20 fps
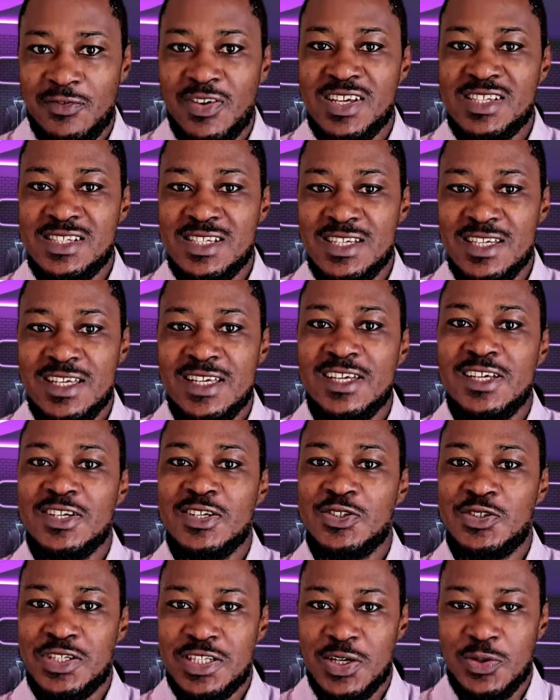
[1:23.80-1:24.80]
vas-y,
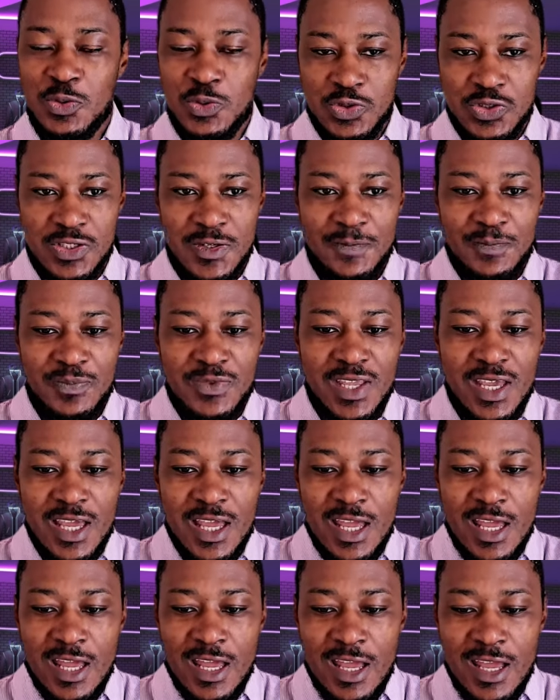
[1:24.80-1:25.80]
je t'écoute.
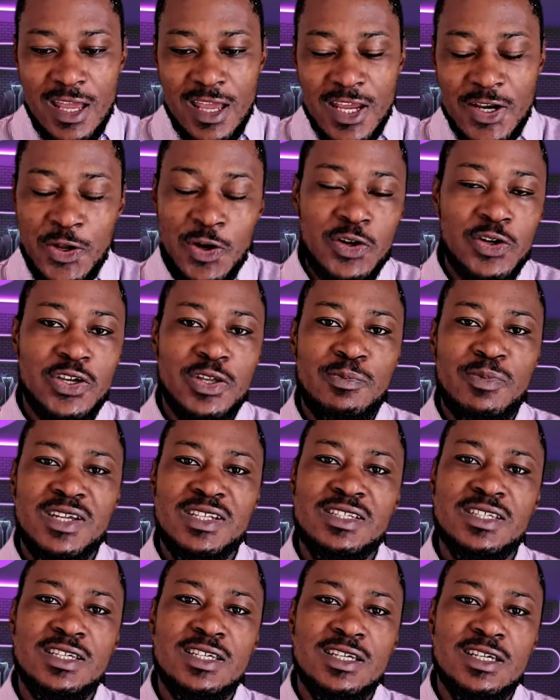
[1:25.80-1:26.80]
Et donc il me
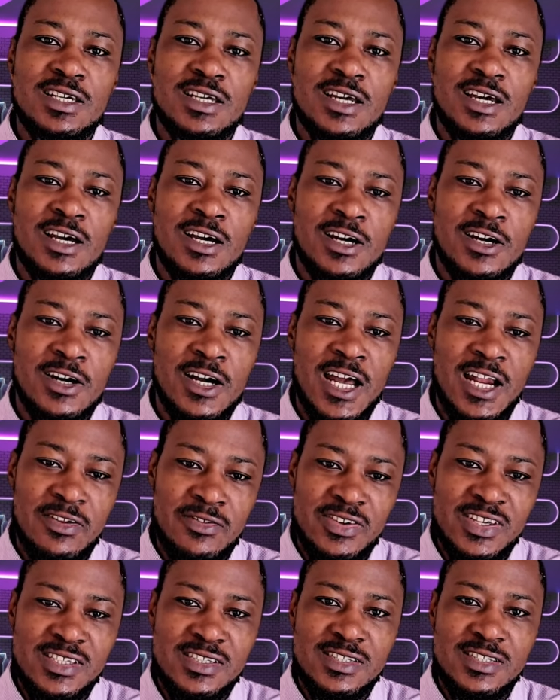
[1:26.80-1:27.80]
dit, euh,
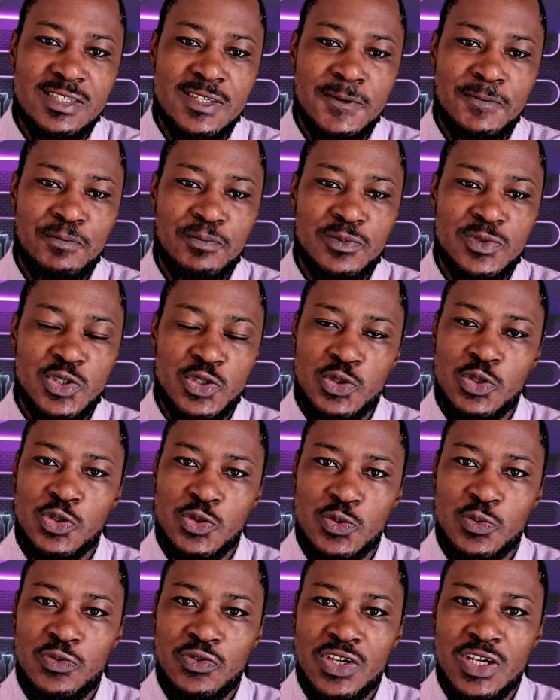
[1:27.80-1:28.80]
Elvis, tu te
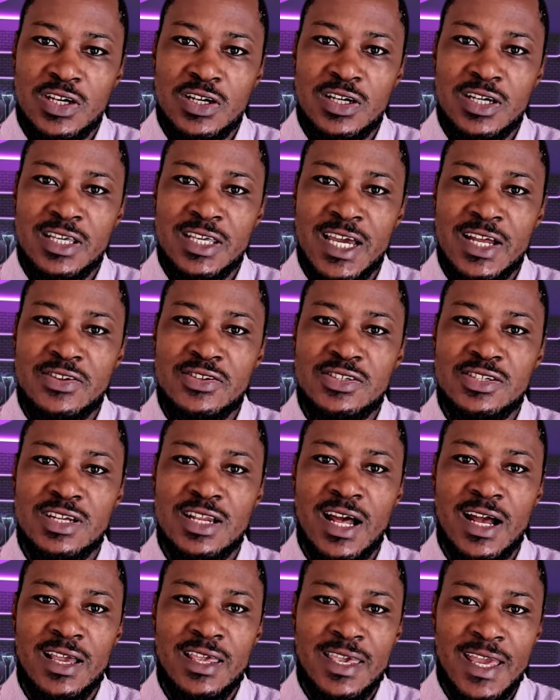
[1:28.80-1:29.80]
souviens, il y a de
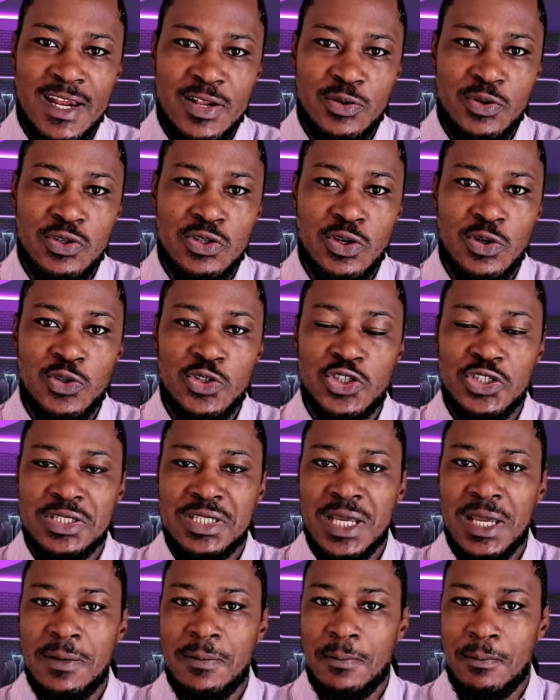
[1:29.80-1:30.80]
cela quelque temps,
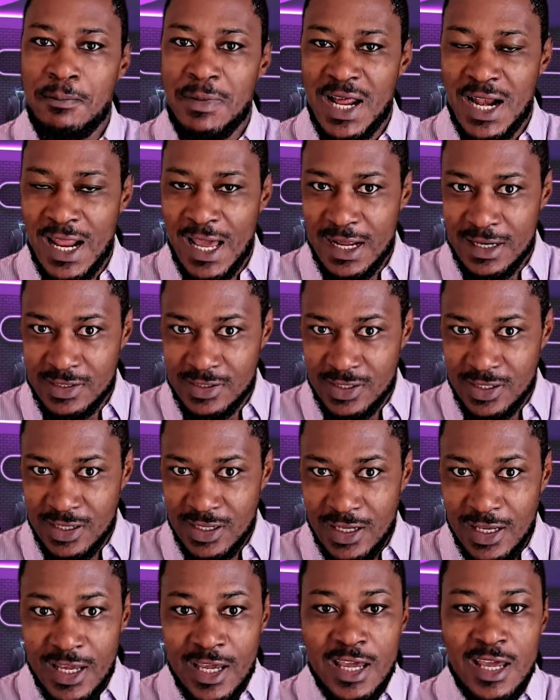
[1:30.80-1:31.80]
j'étais malade.
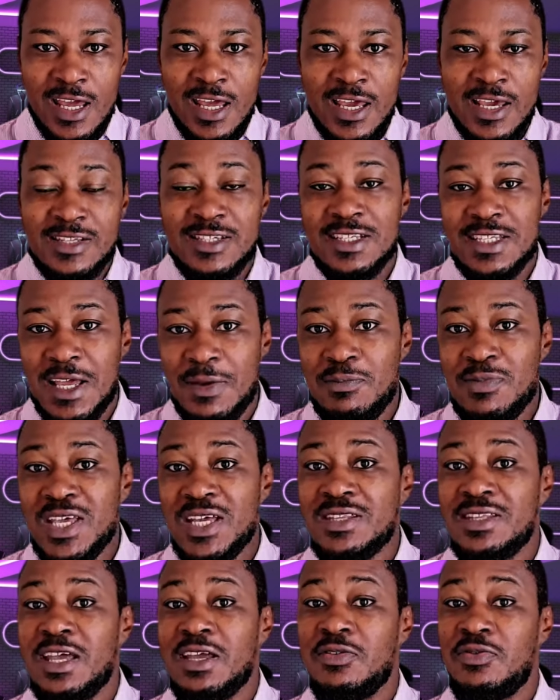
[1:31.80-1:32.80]
Et cet ami
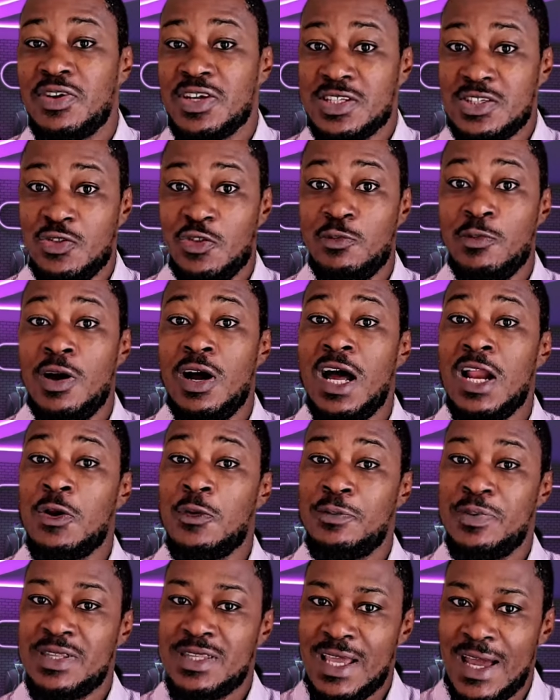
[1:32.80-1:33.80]
était effectivement à
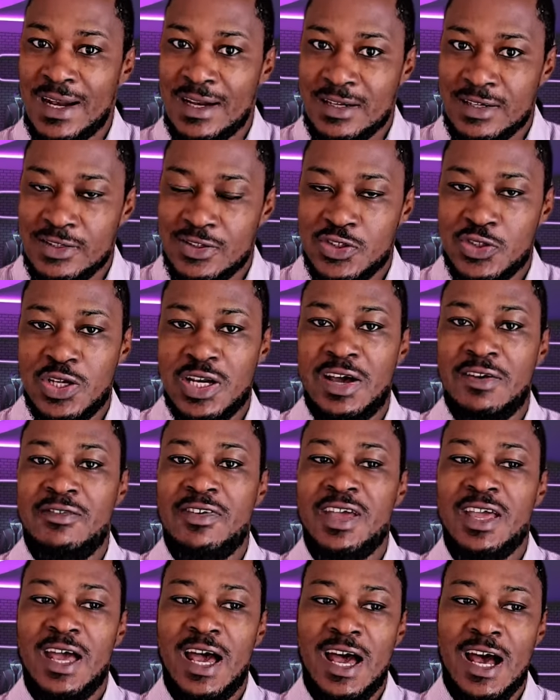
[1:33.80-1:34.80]
l'hôpital. Je
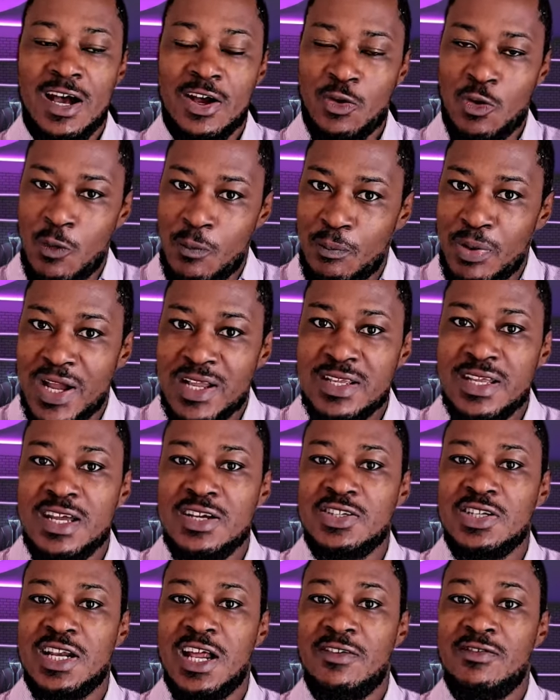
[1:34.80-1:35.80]
l'avais
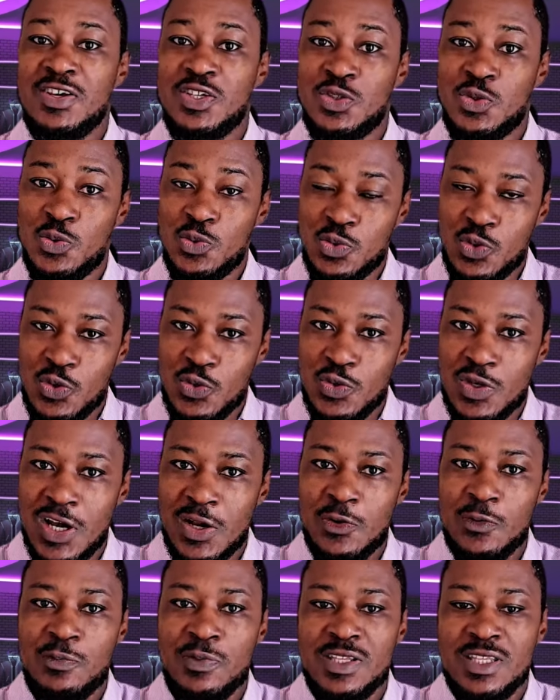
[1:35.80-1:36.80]
accompagné, je l'avais soutenu
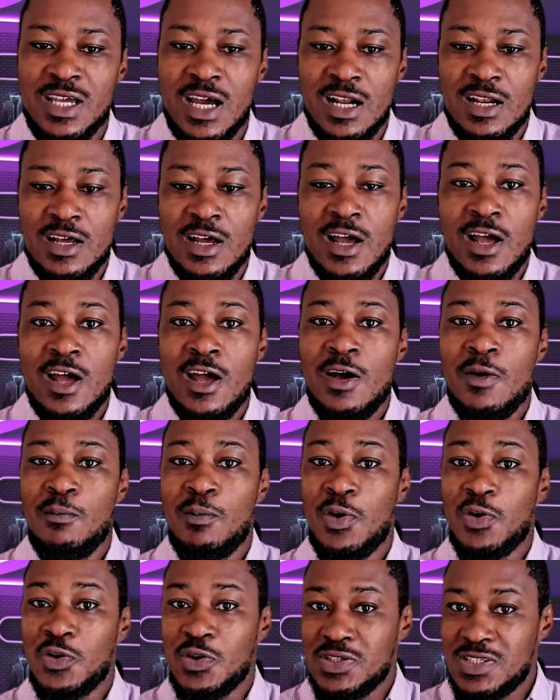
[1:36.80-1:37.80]
à l'hôpital
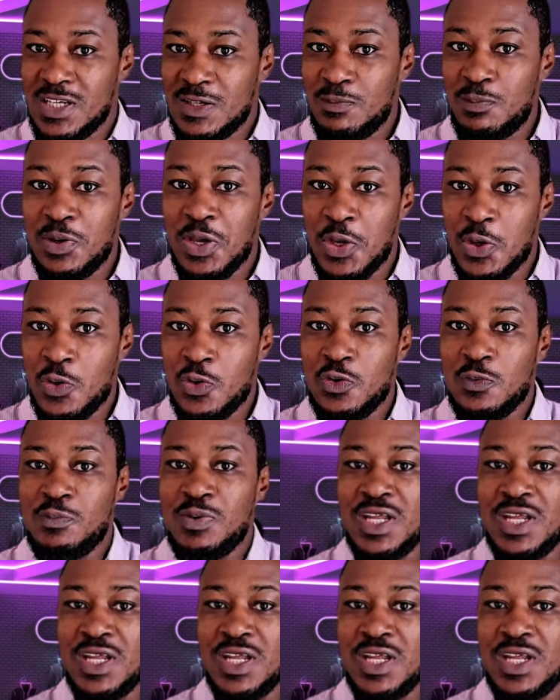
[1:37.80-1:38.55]
pendant cette période,